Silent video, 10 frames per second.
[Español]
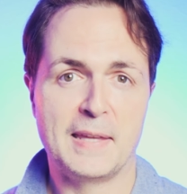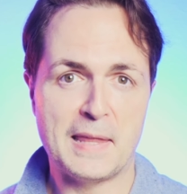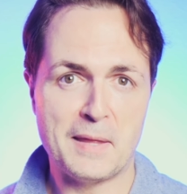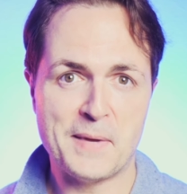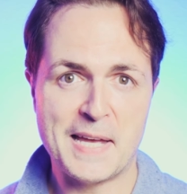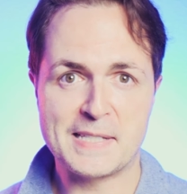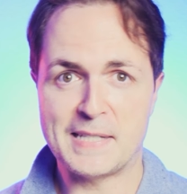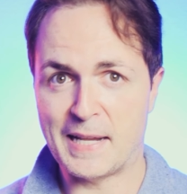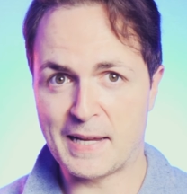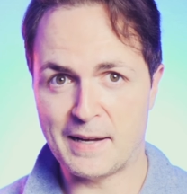Y
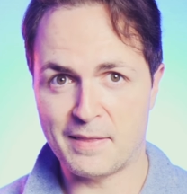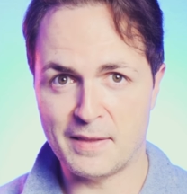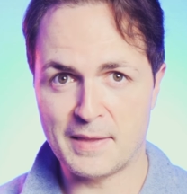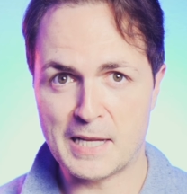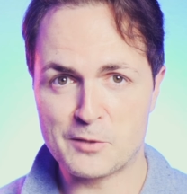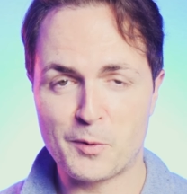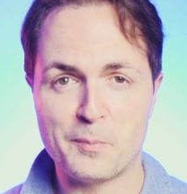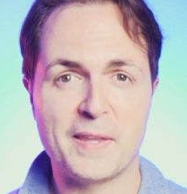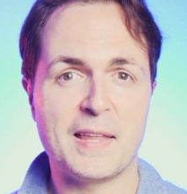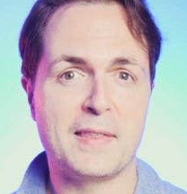además, al carecer de las
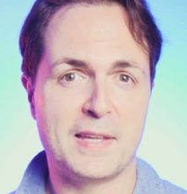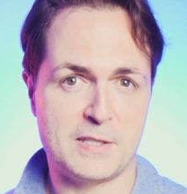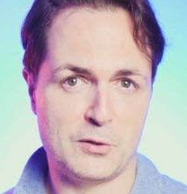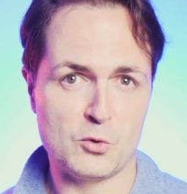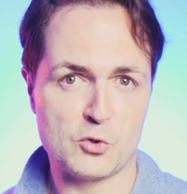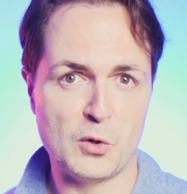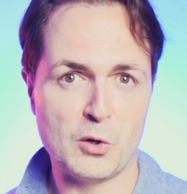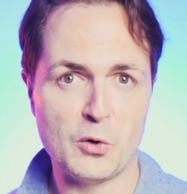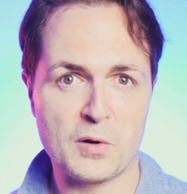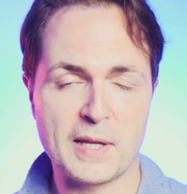propiedades de un
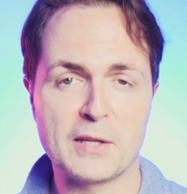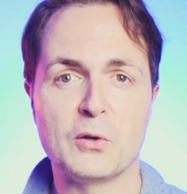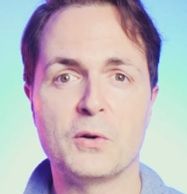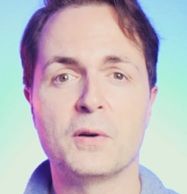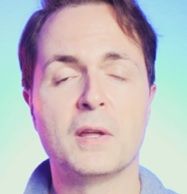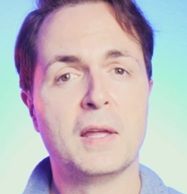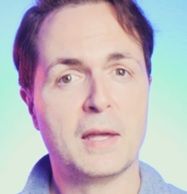suelo correcto,